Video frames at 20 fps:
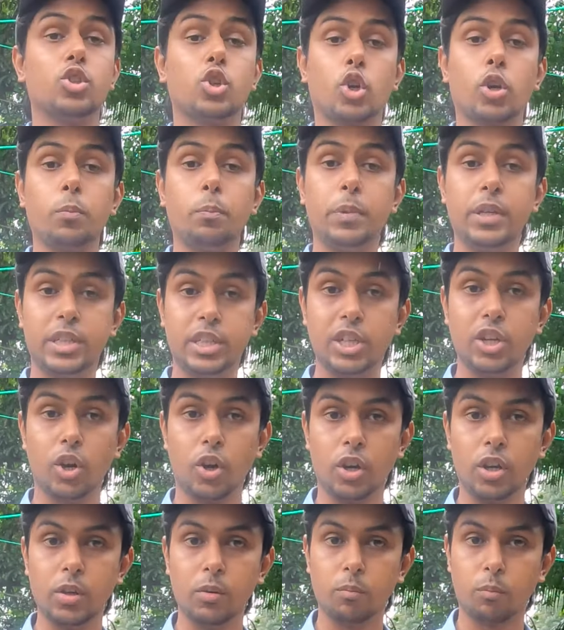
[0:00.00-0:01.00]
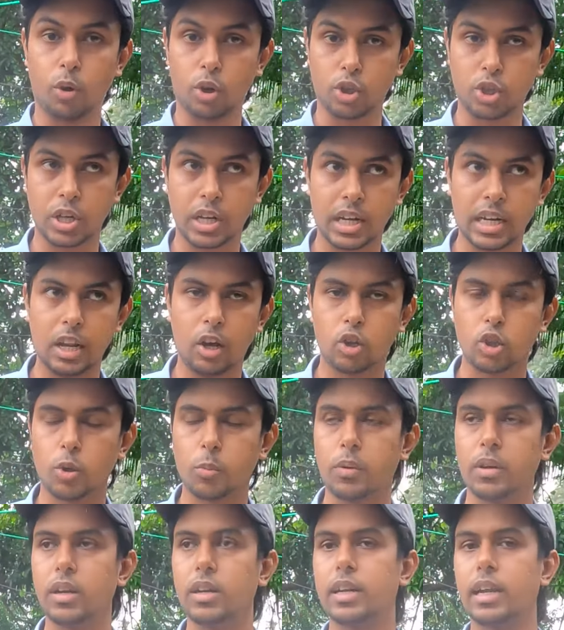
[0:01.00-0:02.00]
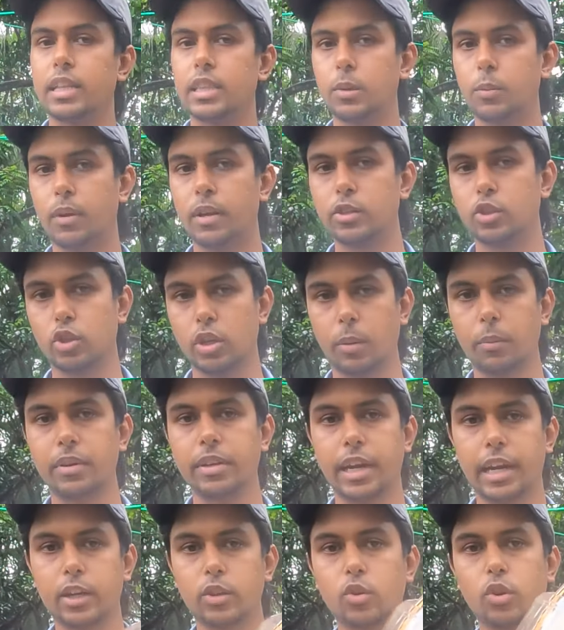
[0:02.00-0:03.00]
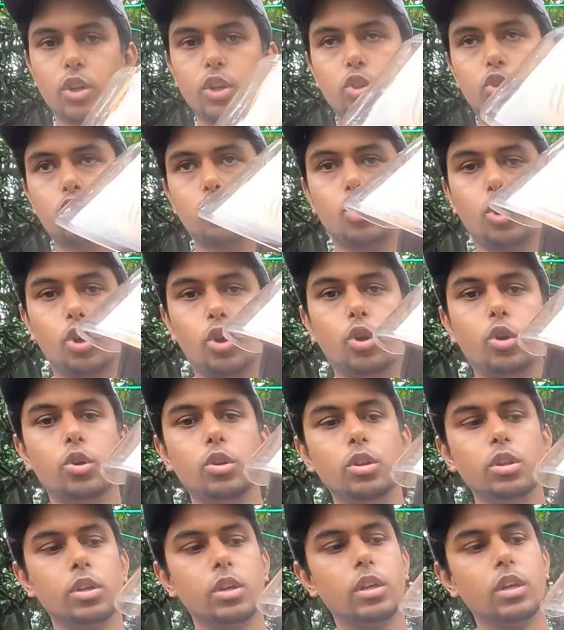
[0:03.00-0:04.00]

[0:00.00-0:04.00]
যখন বৃষ্টি হয় বর্ষাকালে অথবা রাতের বেলা যখন আমি রাইড করি তখন